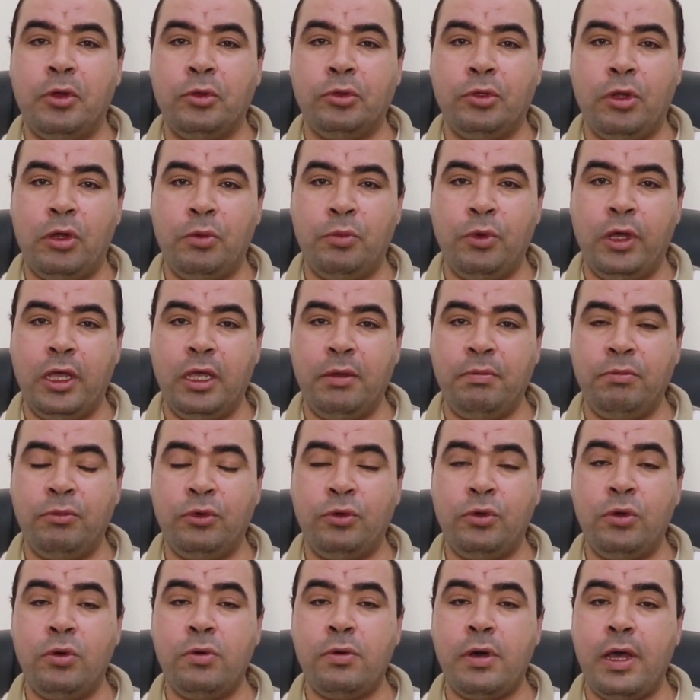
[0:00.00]
موضوع
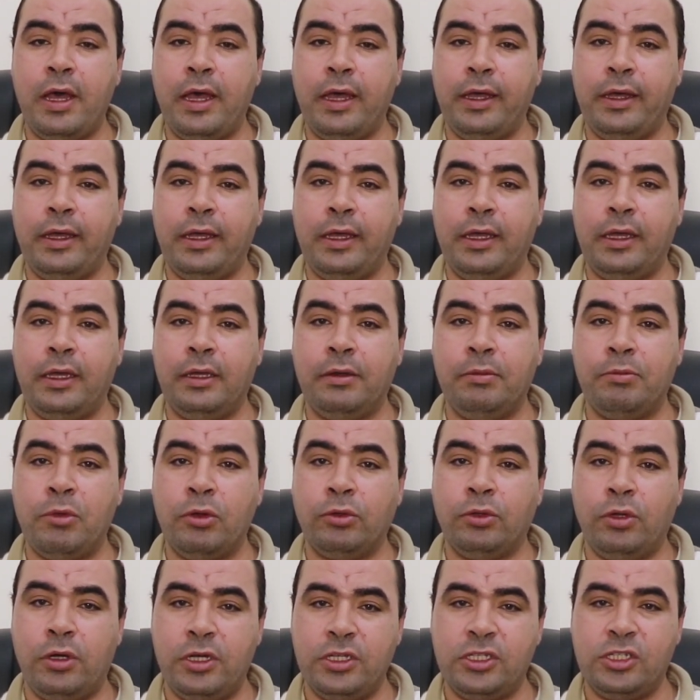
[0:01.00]
مهم وهو آه،
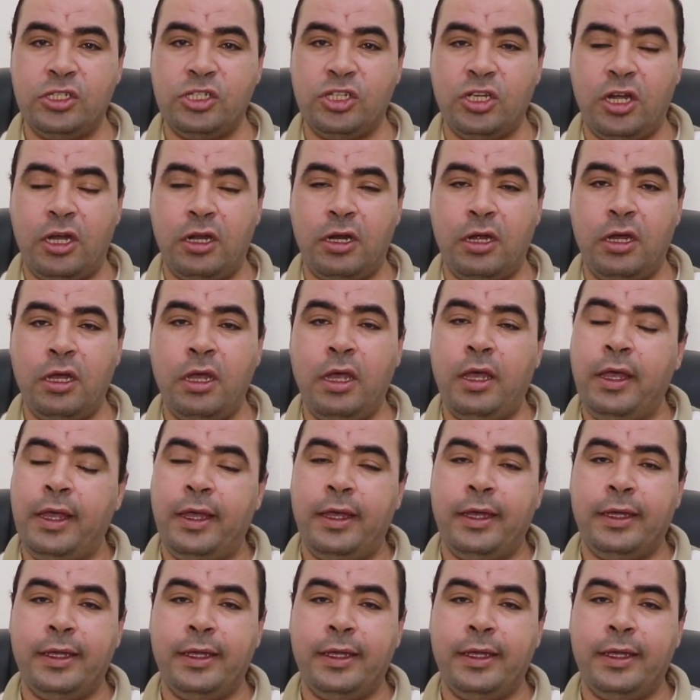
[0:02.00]
موضوع استشاره